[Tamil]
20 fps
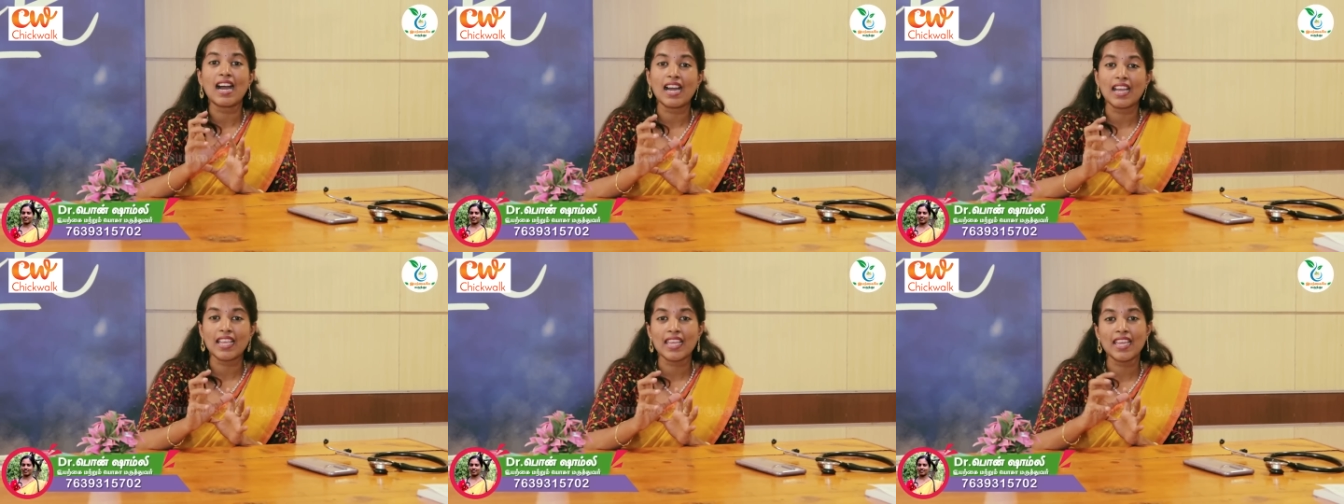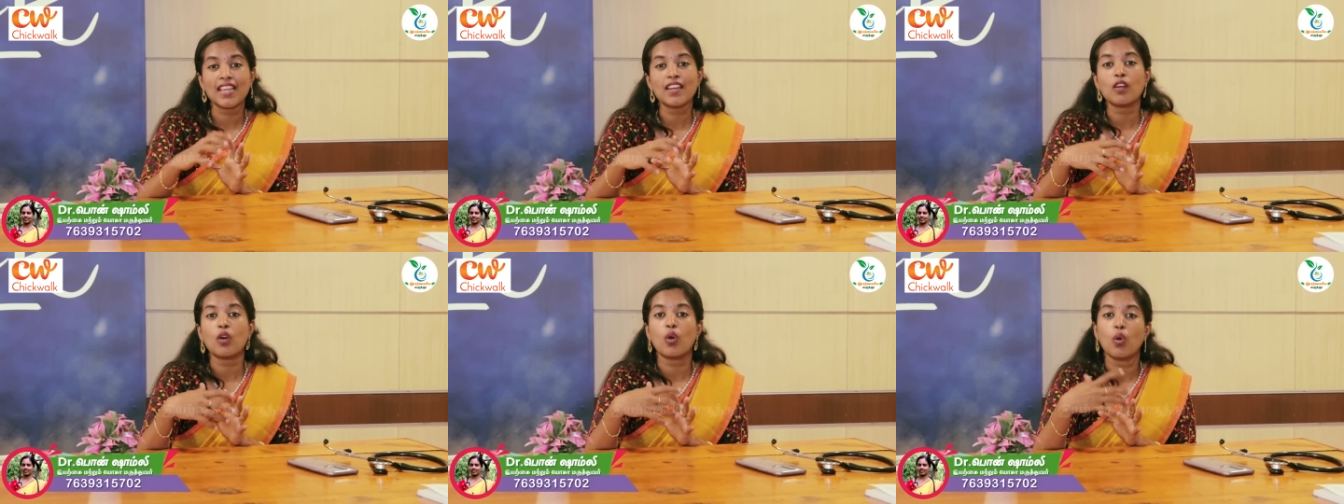
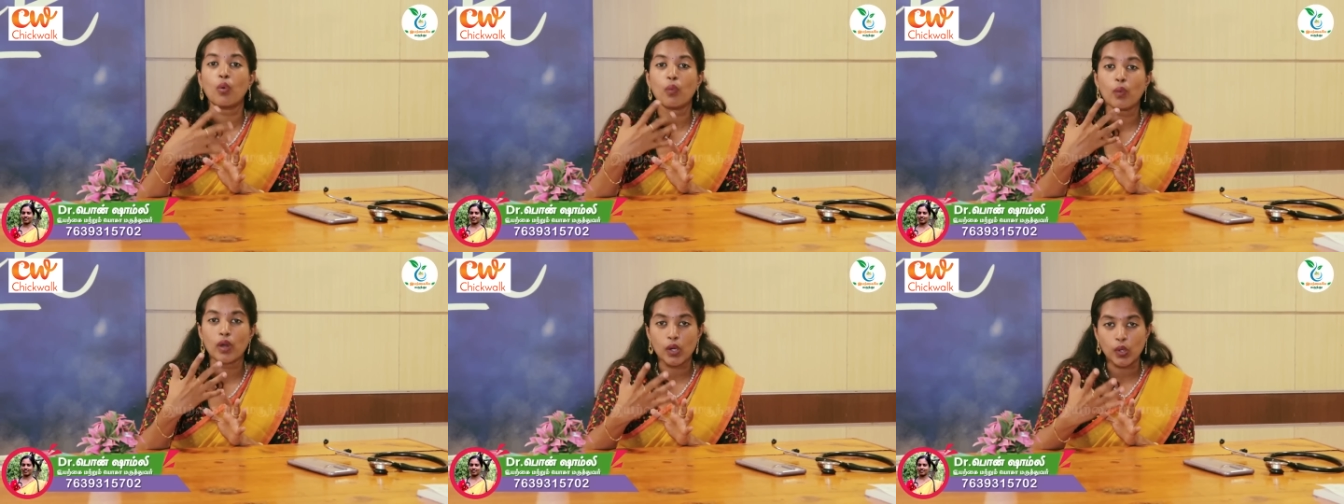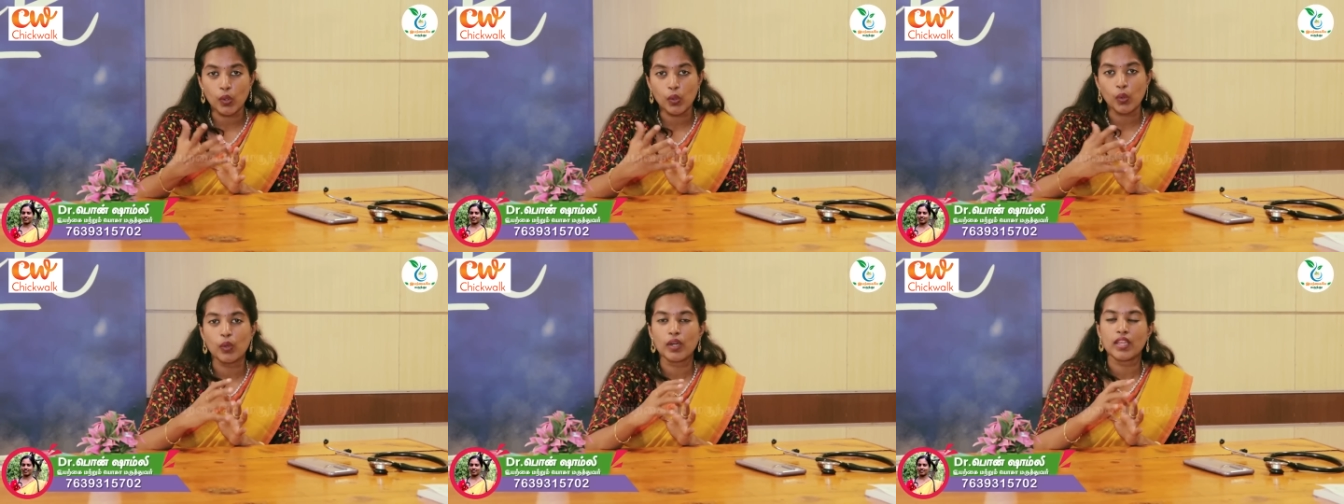அயன்
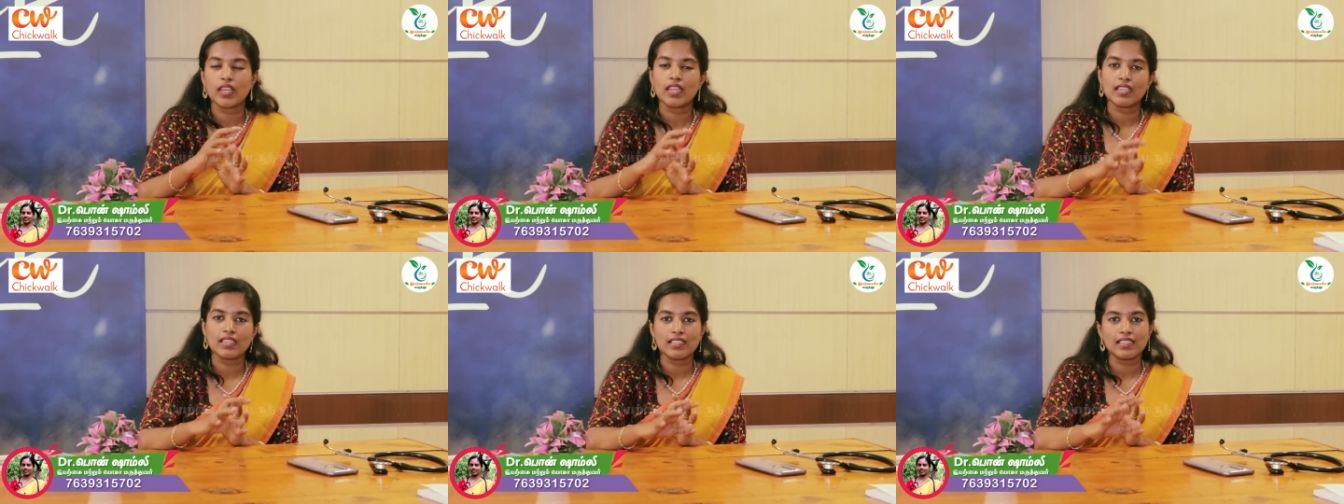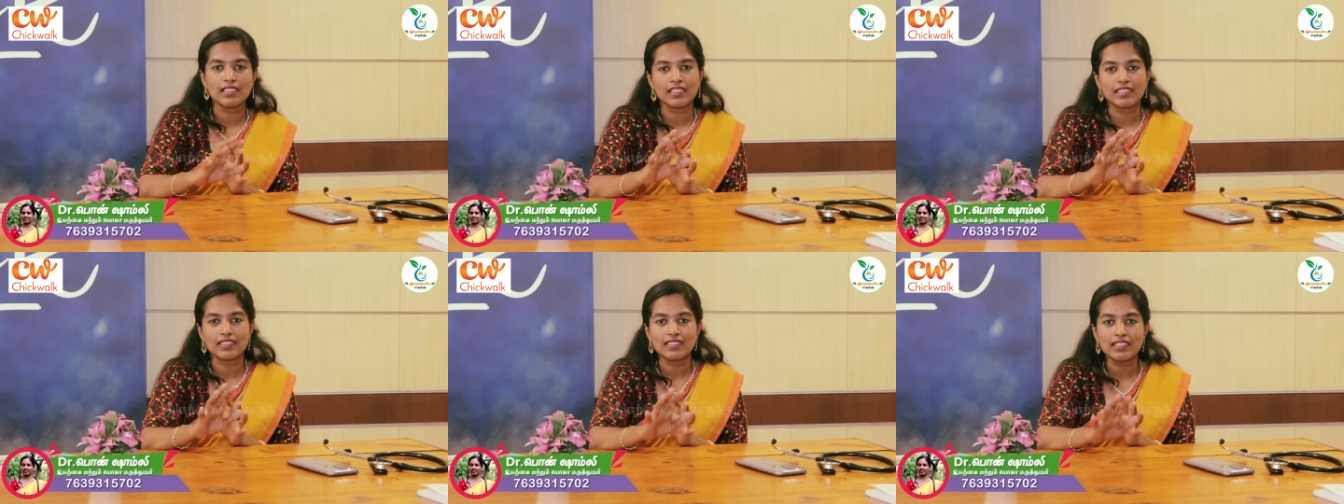ஓவர்லோடு
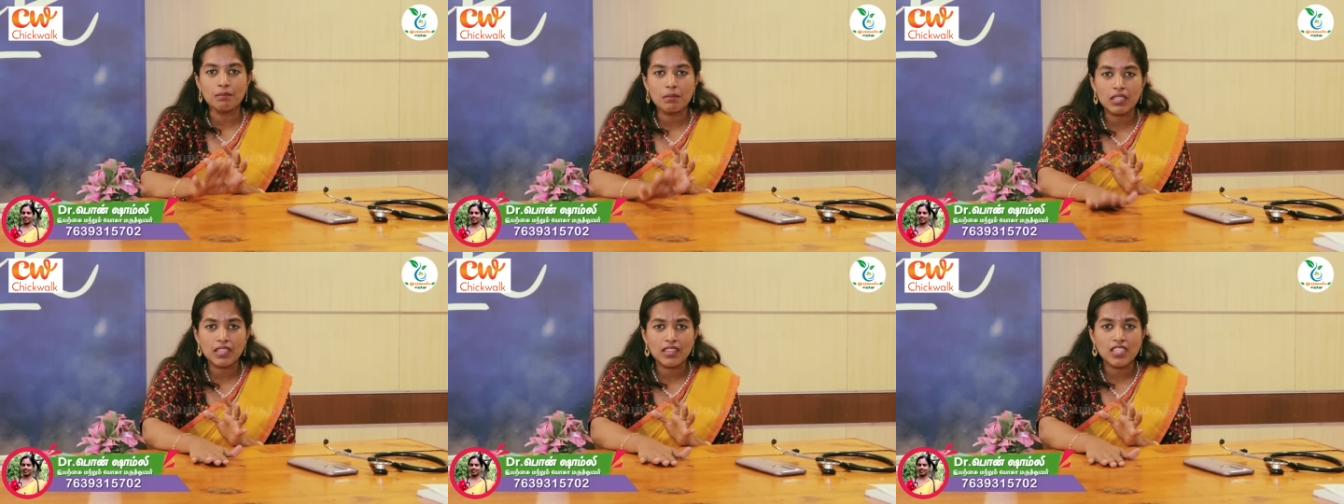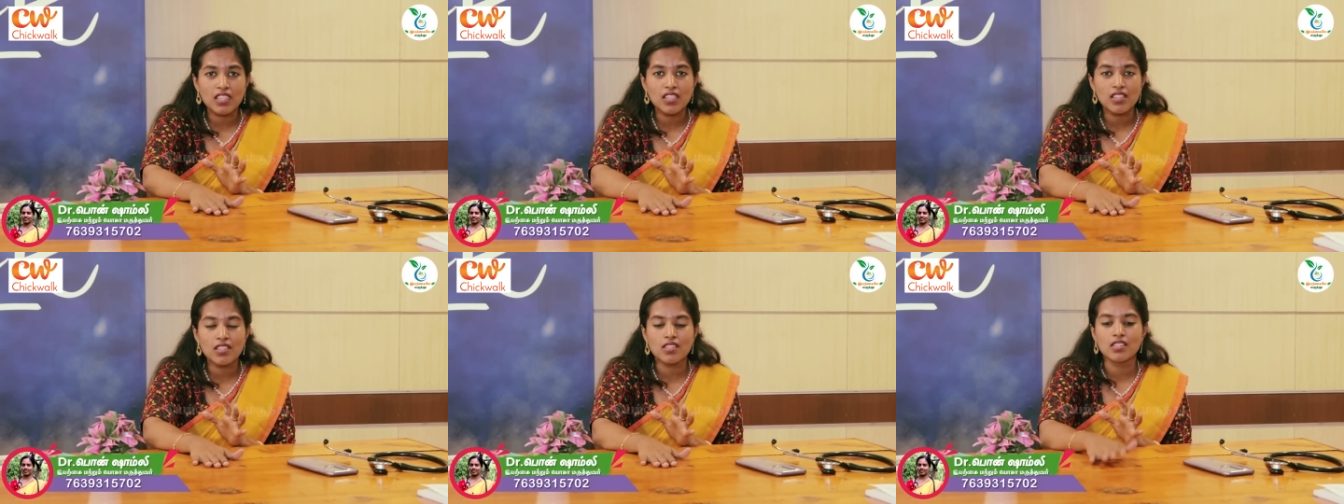இருக்குங்கிறது நமக்கு
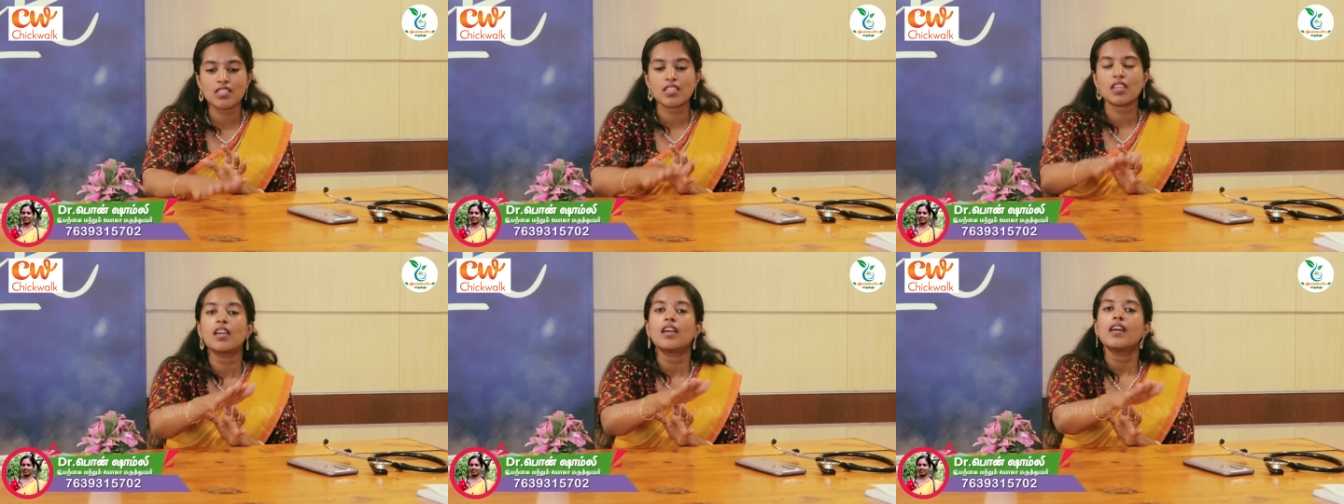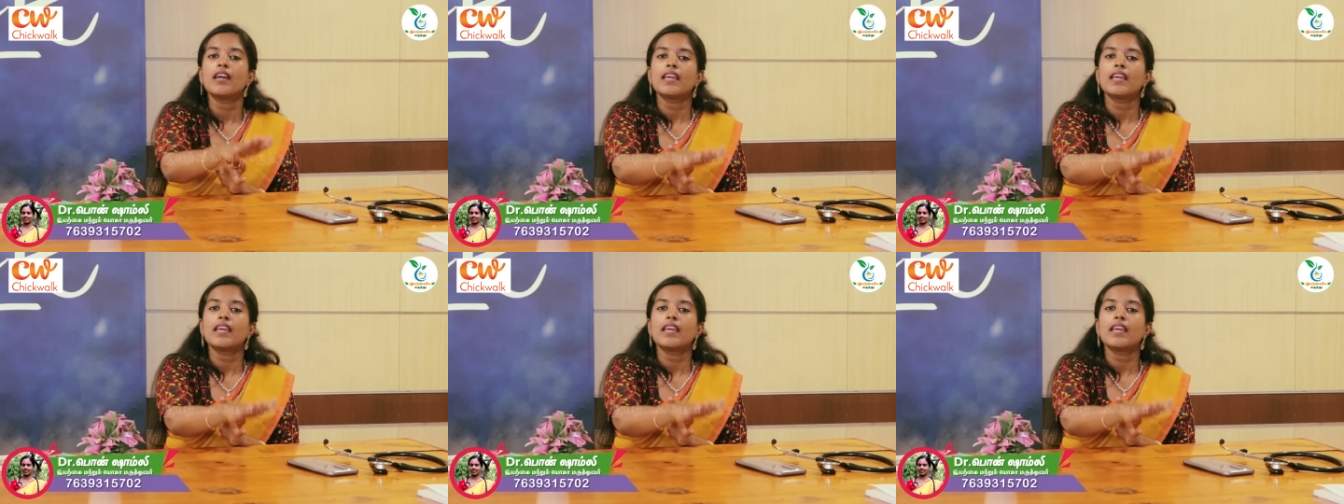தெரிஞ்சிருச்சு